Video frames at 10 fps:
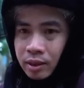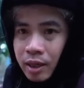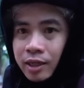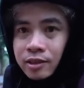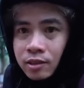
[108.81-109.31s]

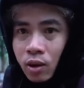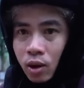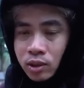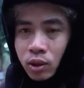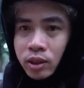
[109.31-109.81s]
ăn
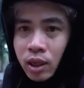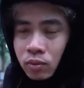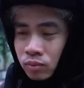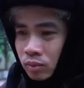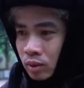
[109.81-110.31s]
co nói
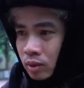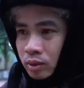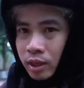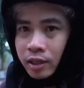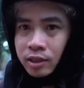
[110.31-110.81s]
không,
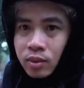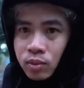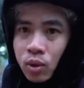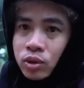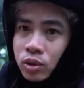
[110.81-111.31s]
ăn không
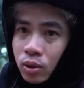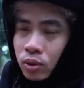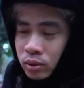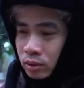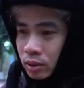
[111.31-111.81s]
ngồi
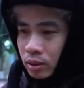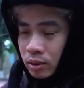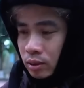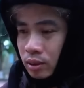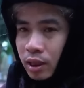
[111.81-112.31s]
rồi,
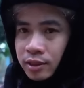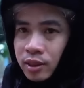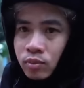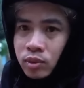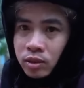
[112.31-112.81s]
ăn
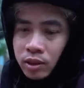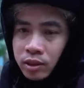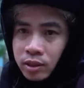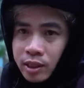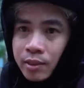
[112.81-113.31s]
không được
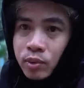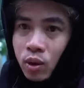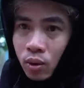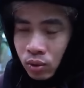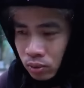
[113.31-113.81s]
thì đạp
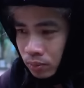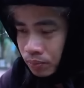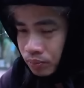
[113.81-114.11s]
đổ.